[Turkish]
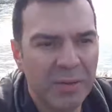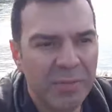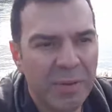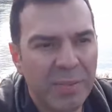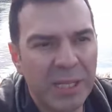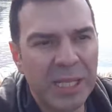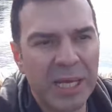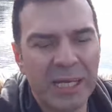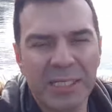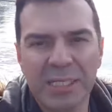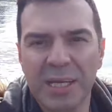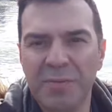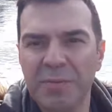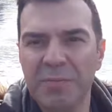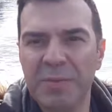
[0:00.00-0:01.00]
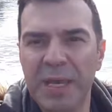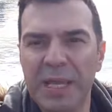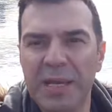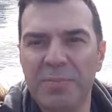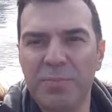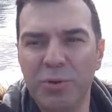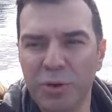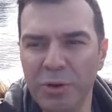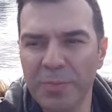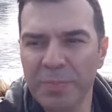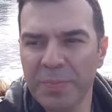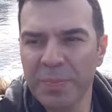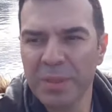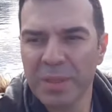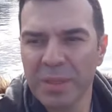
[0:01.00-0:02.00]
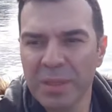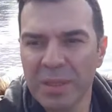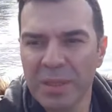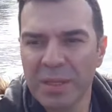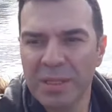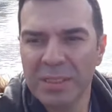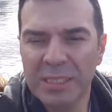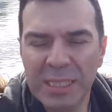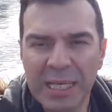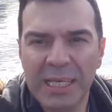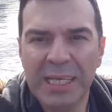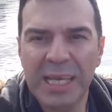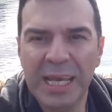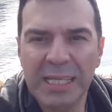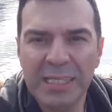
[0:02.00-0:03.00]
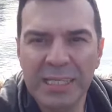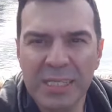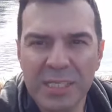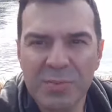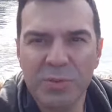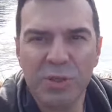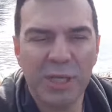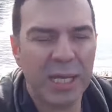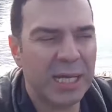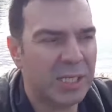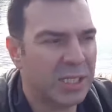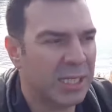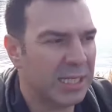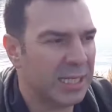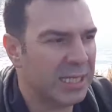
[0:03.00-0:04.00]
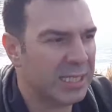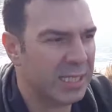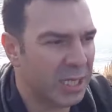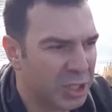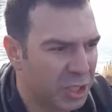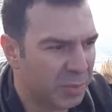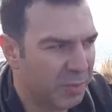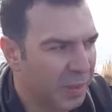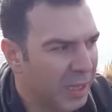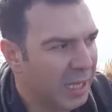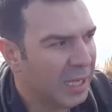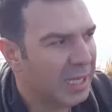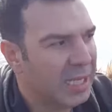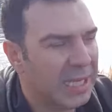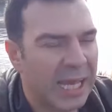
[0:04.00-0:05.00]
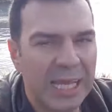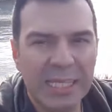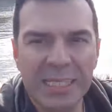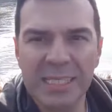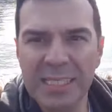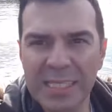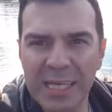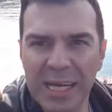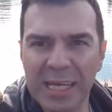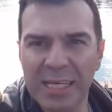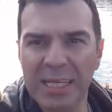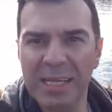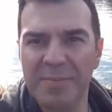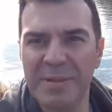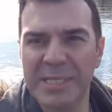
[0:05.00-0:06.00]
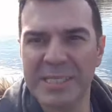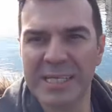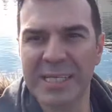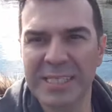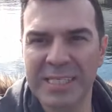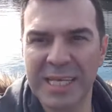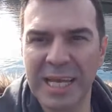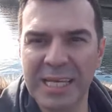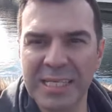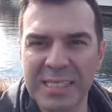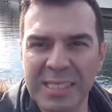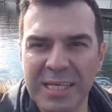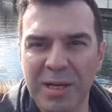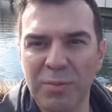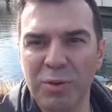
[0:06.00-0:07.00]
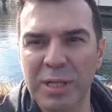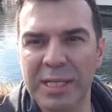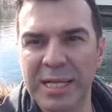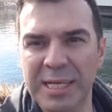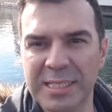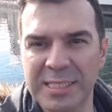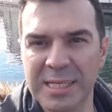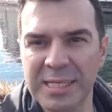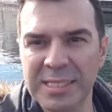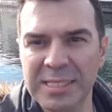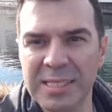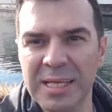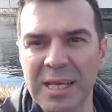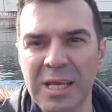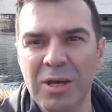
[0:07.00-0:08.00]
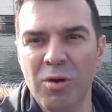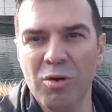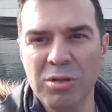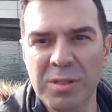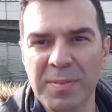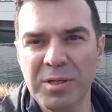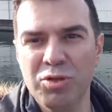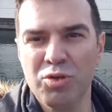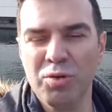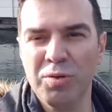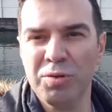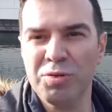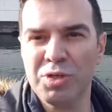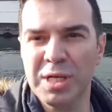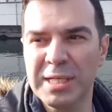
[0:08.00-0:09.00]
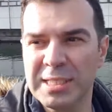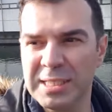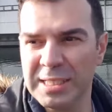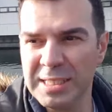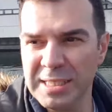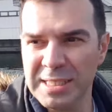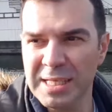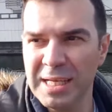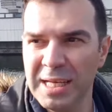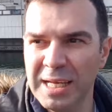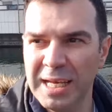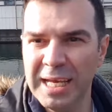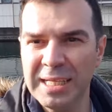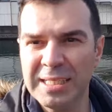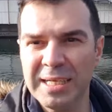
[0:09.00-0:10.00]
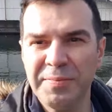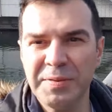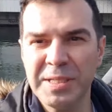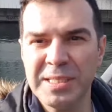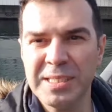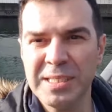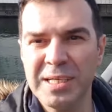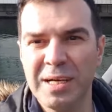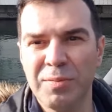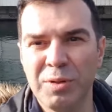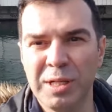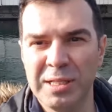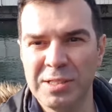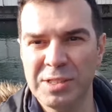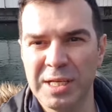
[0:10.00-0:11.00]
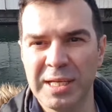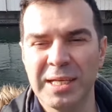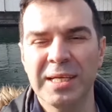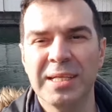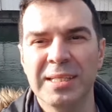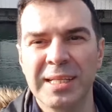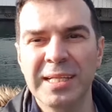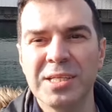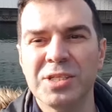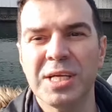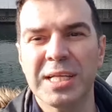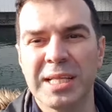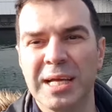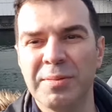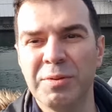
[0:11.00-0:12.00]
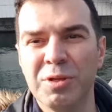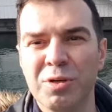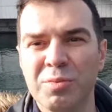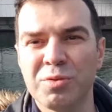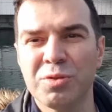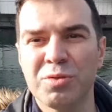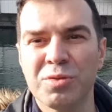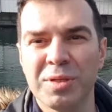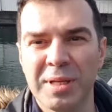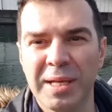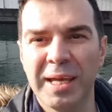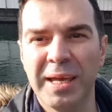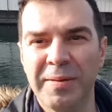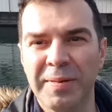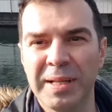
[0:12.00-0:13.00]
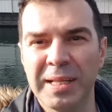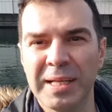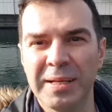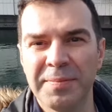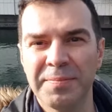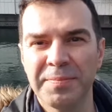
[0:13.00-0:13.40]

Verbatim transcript: ve bana artık hafif gelen bu diye kendiniz bunu gerçekten seçip kendinizi yargılamazsanız, kendinizi kabul ederseniz o zaman şok olacaksınız. Etraf da sizi kabul edecek. Ne diyecekler biliyor musunuz? Eyvallah.